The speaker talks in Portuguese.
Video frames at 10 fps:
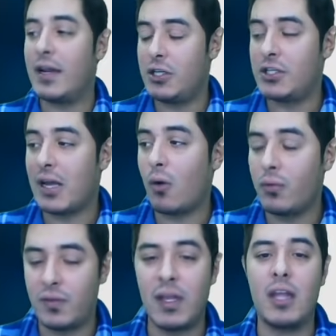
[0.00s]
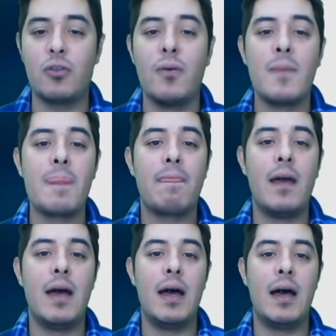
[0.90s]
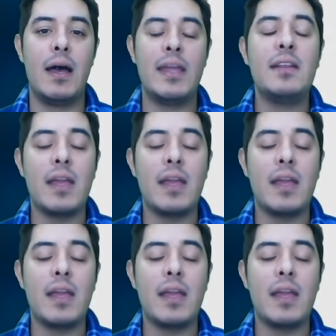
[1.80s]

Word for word: A gente está conseguindo uh,